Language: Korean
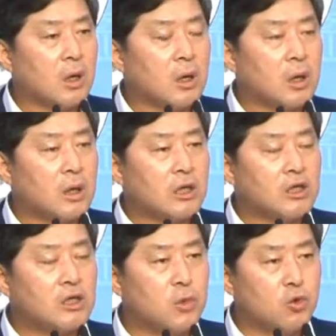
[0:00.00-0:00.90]
그러니까 예를
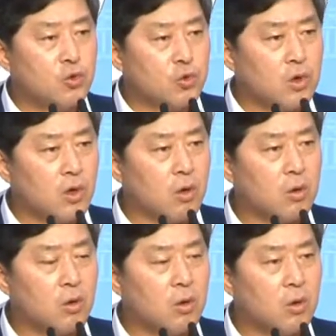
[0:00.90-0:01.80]
들면 유격
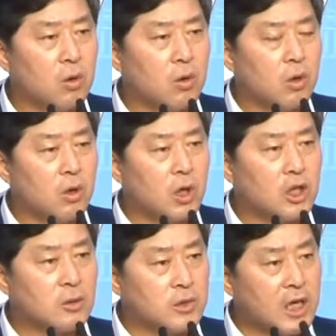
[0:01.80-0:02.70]

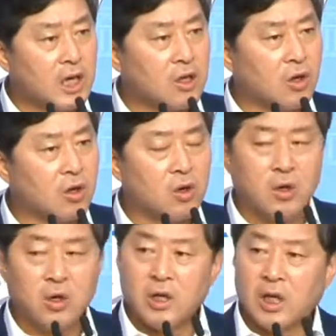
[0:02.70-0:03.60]
아니면 사격
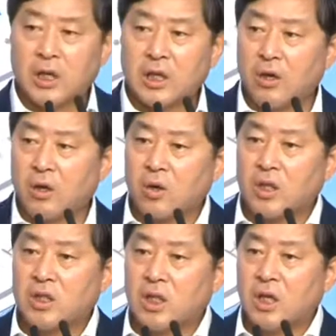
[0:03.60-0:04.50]
기타 여러
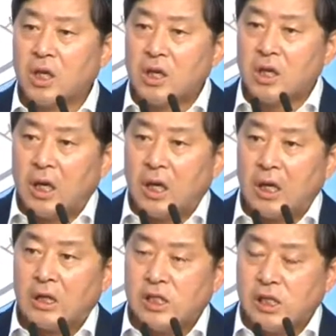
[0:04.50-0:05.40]
가지
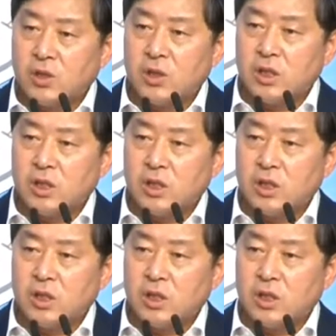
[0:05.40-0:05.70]
아, 실,